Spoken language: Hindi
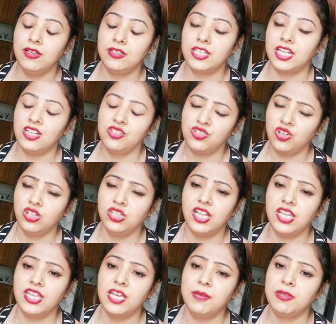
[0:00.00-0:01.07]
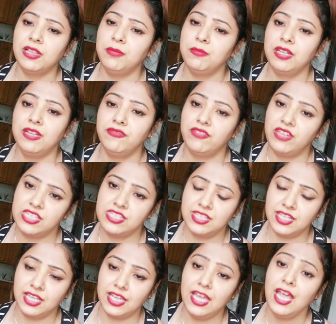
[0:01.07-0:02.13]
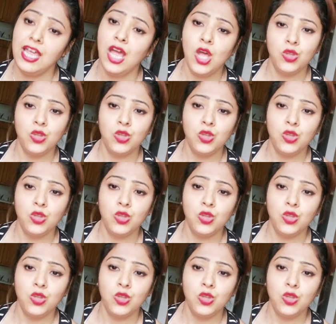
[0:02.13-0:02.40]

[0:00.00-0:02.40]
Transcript: ज़्यादा शॉर्ट नहीं है मतलब मेरे वेस्ट तक हैं